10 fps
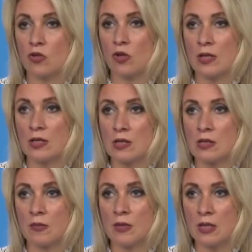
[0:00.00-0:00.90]
что
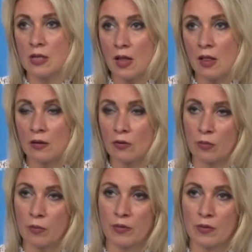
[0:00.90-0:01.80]
касается материала, который
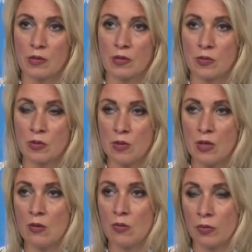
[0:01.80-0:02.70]
появился в
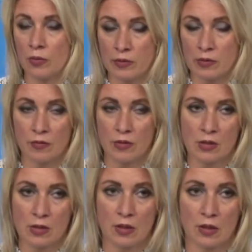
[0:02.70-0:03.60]
СМИ, он появился в
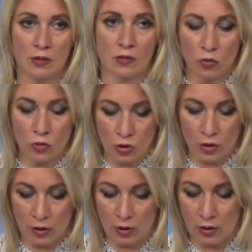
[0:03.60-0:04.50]
нескольких
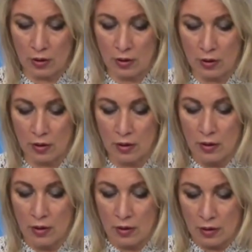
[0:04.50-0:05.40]
источниках, а,
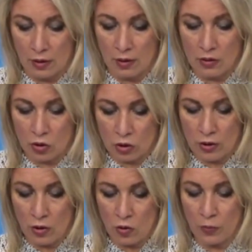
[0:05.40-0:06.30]
а, к
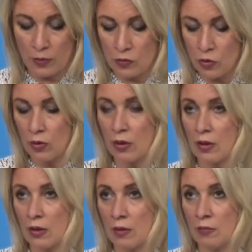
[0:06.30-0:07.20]
сожалению, проведенная
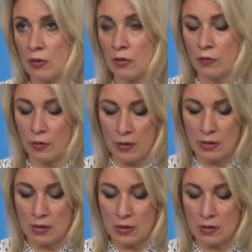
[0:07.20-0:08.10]
там
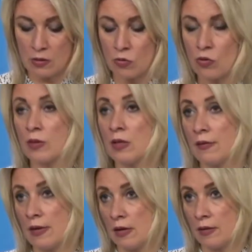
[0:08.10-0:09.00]
информация заслуживает
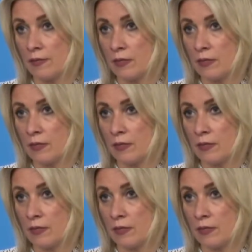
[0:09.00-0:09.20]
доверия.